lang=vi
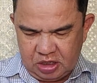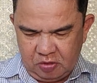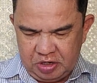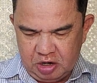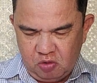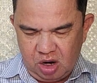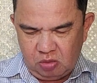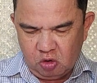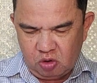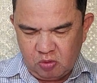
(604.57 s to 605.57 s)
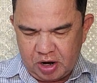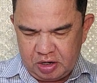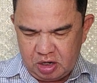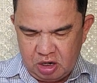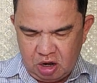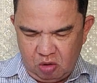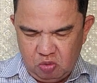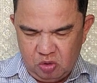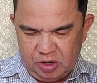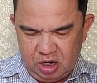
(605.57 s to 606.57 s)
Sau khi nhận qua của Bộ Công an,
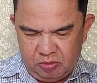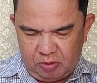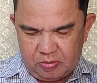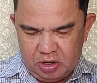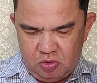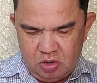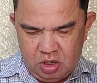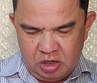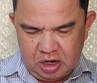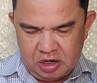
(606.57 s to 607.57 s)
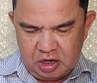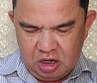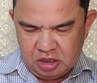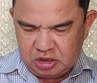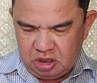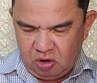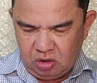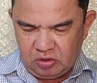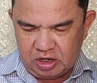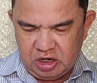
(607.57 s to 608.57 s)
ông Bùi Mạnh Lân phát biểu đã nhận lời xin
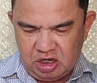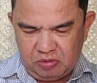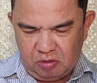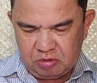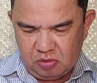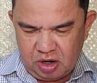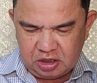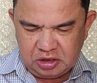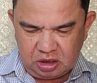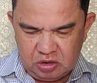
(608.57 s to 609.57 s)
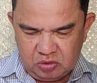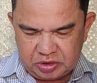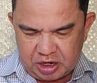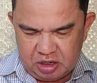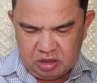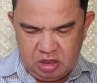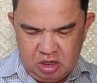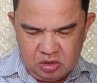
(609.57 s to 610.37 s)
lỗi của đại diện văn phòng cơ quan cảnh sát điều tra.